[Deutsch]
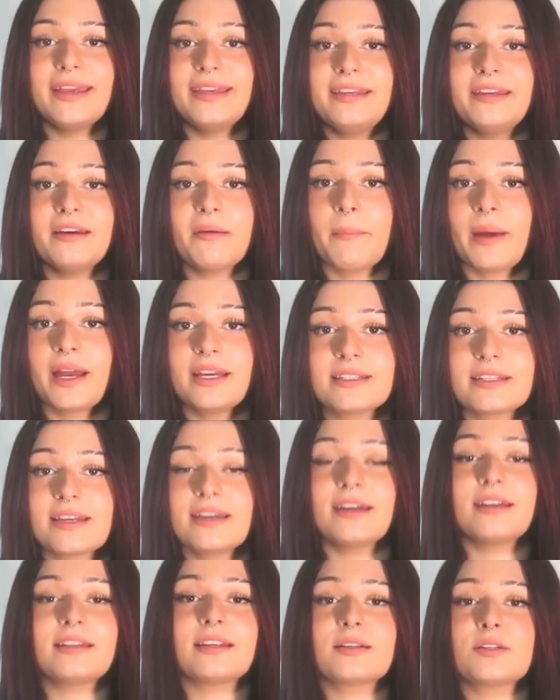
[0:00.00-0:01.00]
hier meint
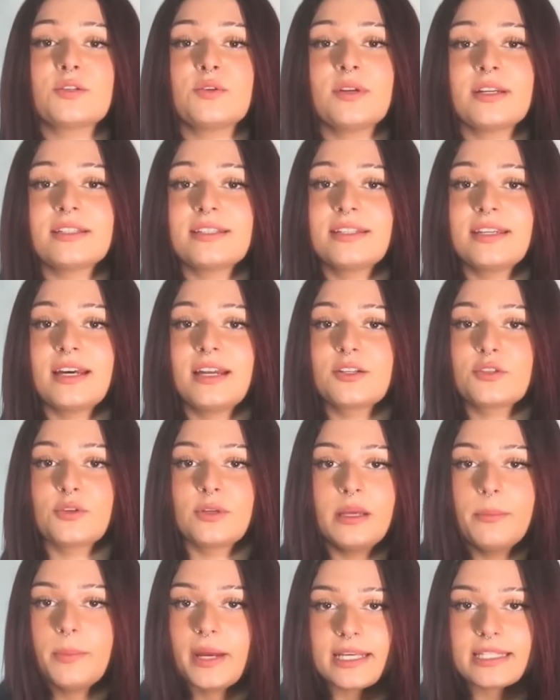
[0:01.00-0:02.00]
er, dass Schönheitsideale schon
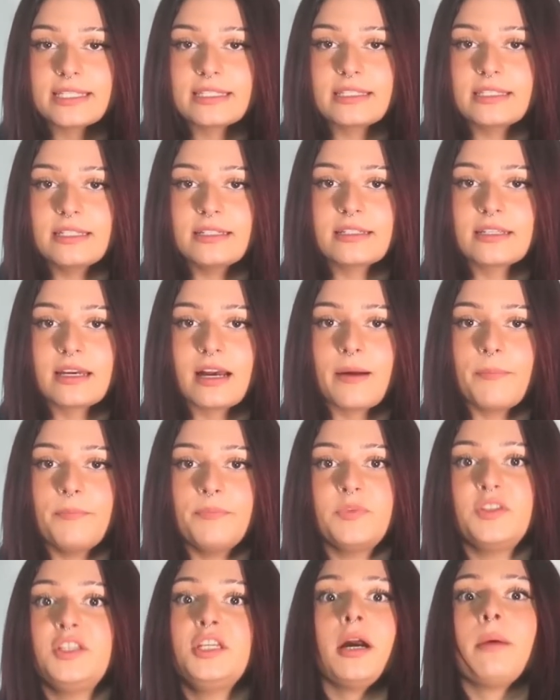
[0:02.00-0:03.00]
immer existiert haben,
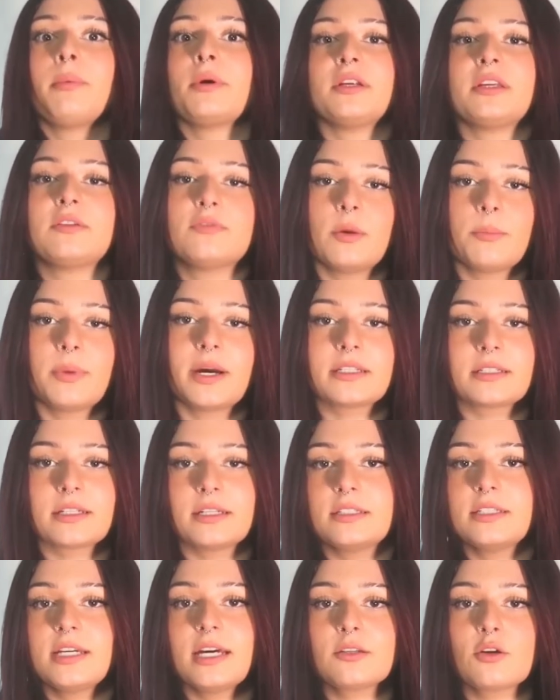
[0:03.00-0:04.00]
die aber nicht vom
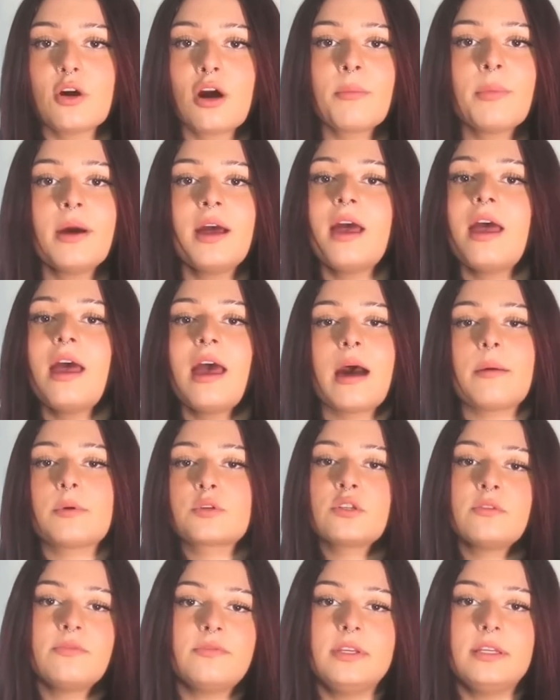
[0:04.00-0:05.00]
Patriarchat kommen. Aber
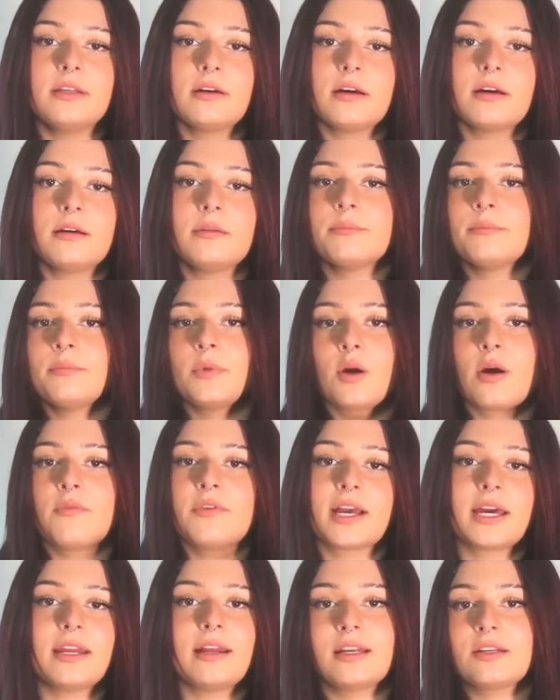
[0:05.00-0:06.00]
schon wieder bekommen wir
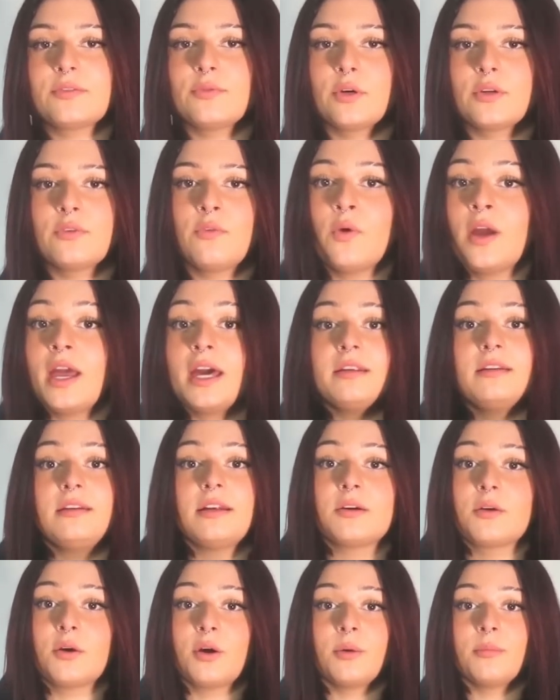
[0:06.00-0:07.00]
keine Antwort, woher die denn
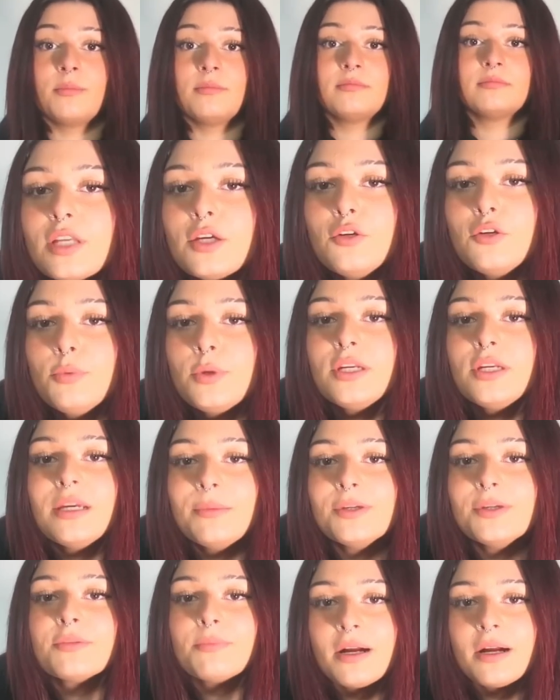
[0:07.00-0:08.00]
kommen. Dann übernehme
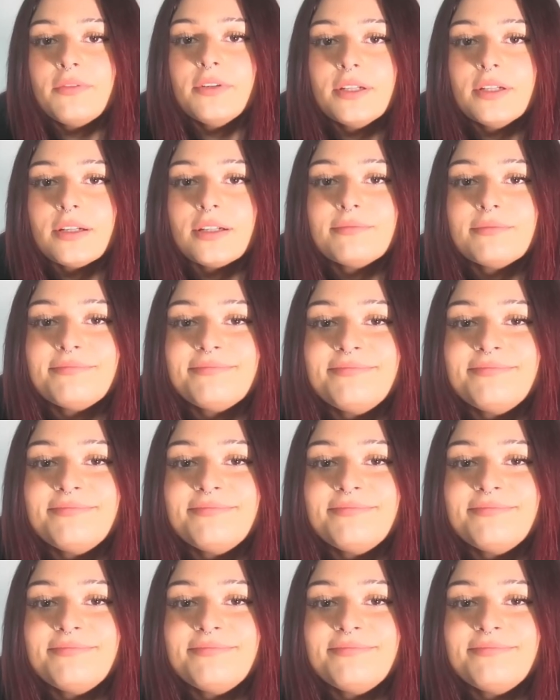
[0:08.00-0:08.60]
ich mal wieder.